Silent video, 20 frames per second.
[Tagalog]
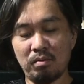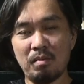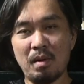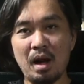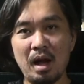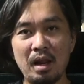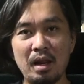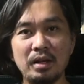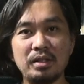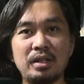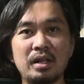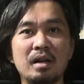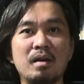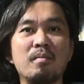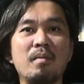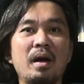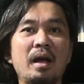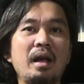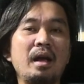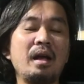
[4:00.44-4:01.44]
mahal lang siya
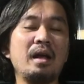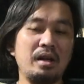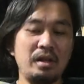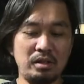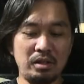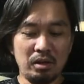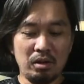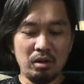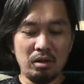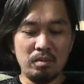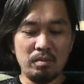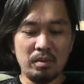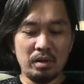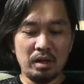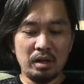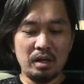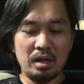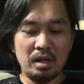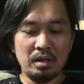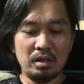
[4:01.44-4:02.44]
gamay kani siguro
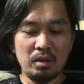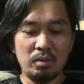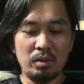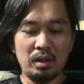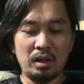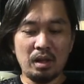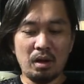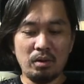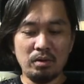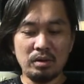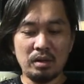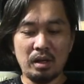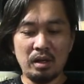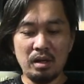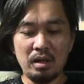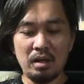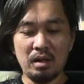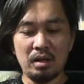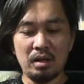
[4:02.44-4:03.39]
murag nasa 1,000